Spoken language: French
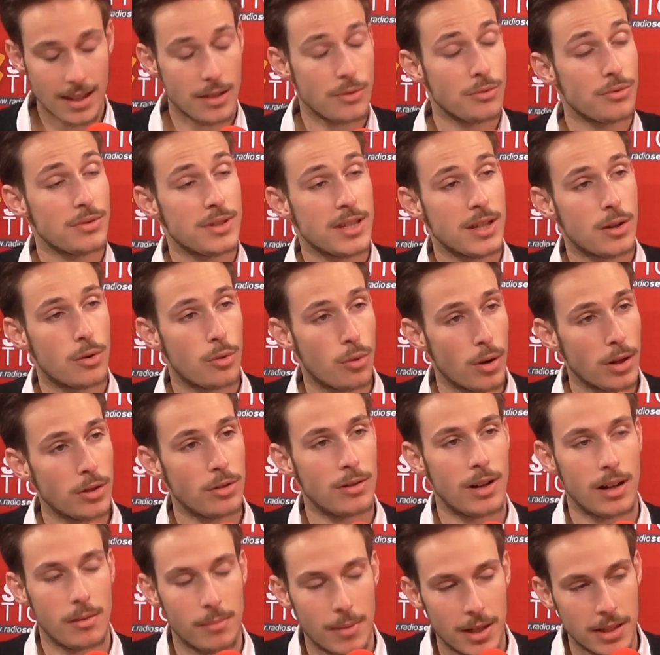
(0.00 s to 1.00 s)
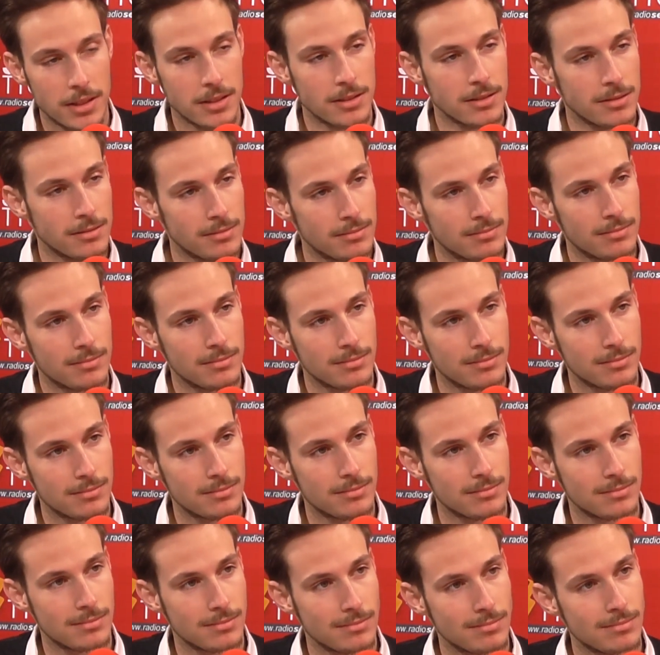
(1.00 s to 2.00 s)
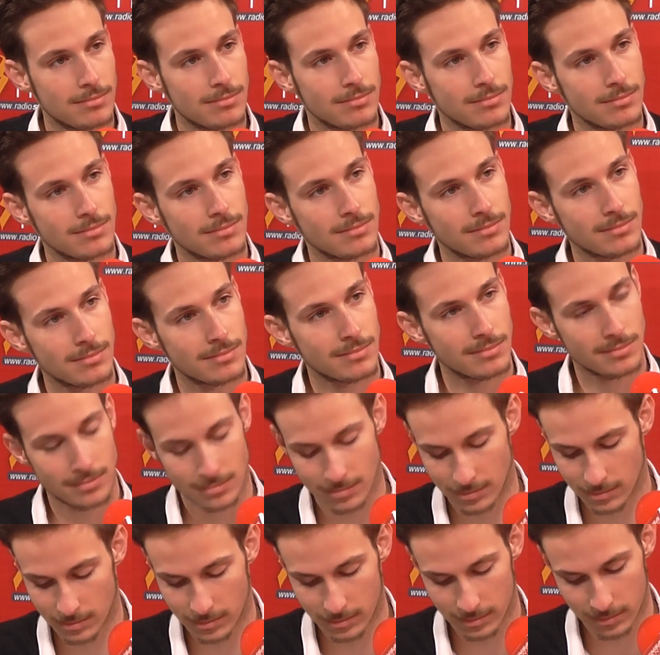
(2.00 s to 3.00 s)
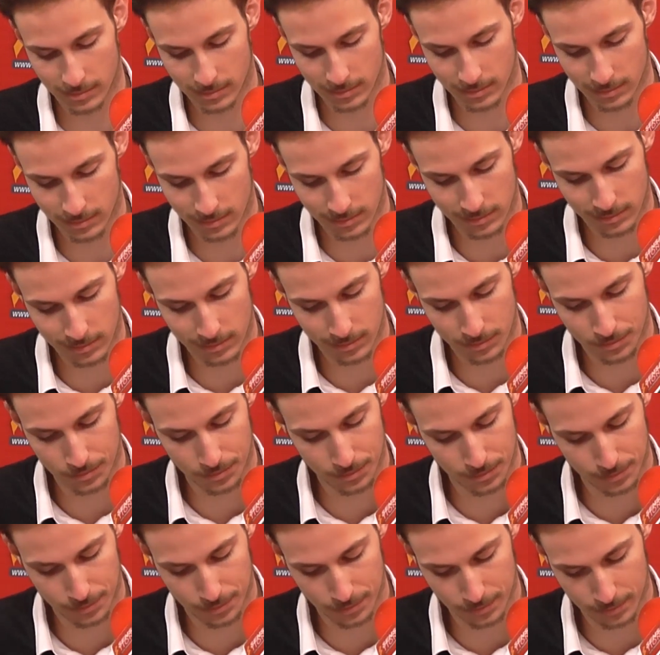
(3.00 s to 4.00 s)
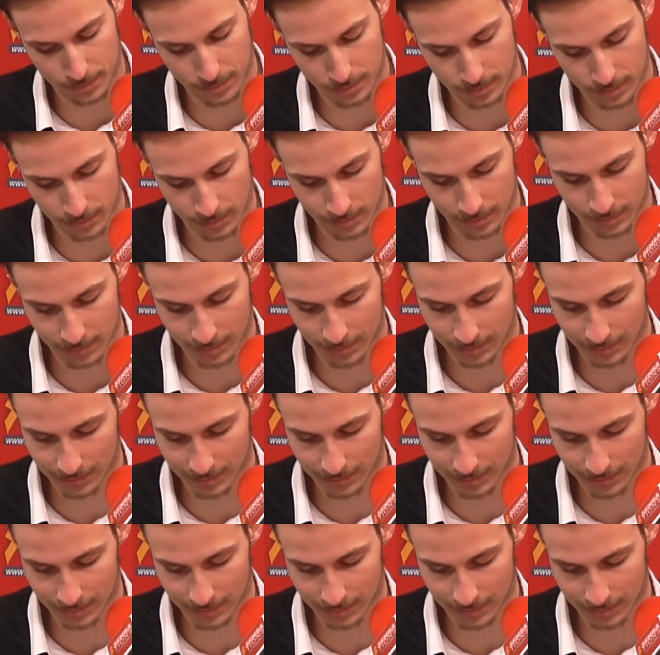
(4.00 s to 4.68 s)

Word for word: ça nous dit quoi de l'Allemagne Alors ça nous dit plusieurs choses. En premier, ça nous montre